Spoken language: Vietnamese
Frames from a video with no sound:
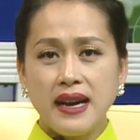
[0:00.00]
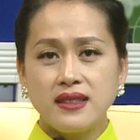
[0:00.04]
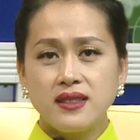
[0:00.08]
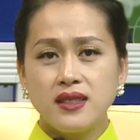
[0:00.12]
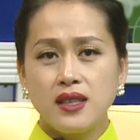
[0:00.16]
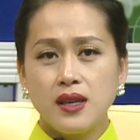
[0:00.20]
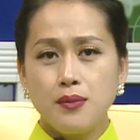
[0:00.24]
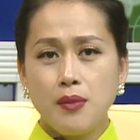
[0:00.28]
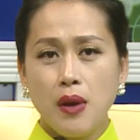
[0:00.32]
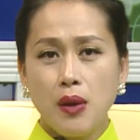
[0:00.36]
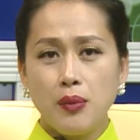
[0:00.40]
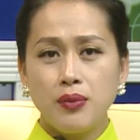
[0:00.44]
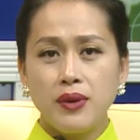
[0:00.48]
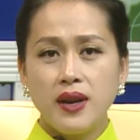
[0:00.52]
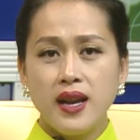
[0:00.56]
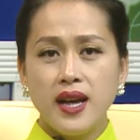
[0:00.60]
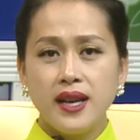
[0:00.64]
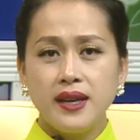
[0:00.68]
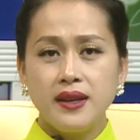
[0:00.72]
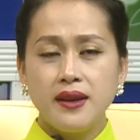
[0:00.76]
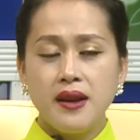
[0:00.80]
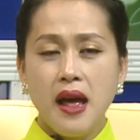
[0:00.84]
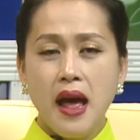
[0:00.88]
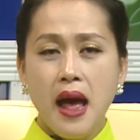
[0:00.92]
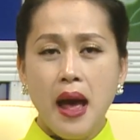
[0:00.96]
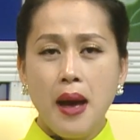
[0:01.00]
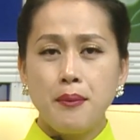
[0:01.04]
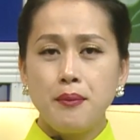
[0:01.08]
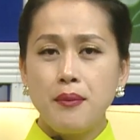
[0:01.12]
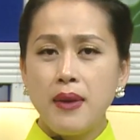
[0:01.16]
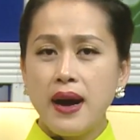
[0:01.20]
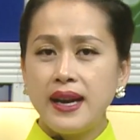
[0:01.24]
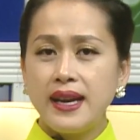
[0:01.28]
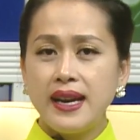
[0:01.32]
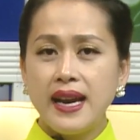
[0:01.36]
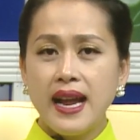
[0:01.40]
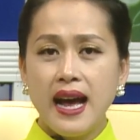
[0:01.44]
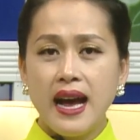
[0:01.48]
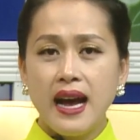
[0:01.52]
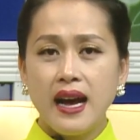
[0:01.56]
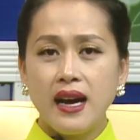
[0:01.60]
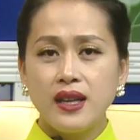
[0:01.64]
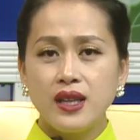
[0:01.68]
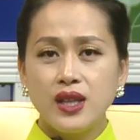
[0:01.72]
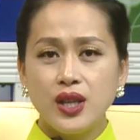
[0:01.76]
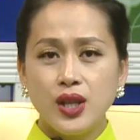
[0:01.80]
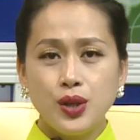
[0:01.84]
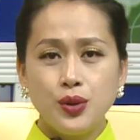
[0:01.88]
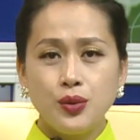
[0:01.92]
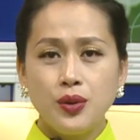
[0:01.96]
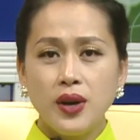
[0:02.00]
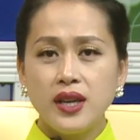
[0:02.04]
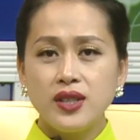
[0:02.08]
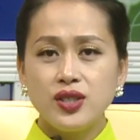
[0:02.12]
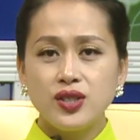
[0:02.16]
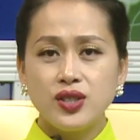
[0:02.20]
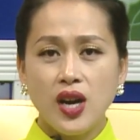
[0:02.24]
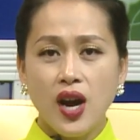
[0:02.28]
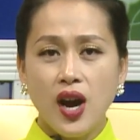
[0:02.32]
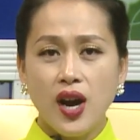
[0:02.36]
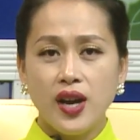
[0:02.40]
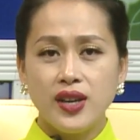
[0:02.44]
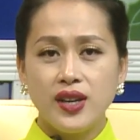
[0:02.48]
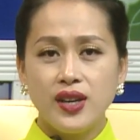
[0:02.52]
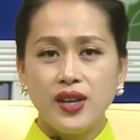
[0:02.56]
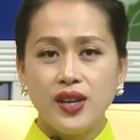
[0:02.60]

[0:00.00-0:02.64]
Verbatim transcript: trời mọc lên, manna tiêu hết trọi.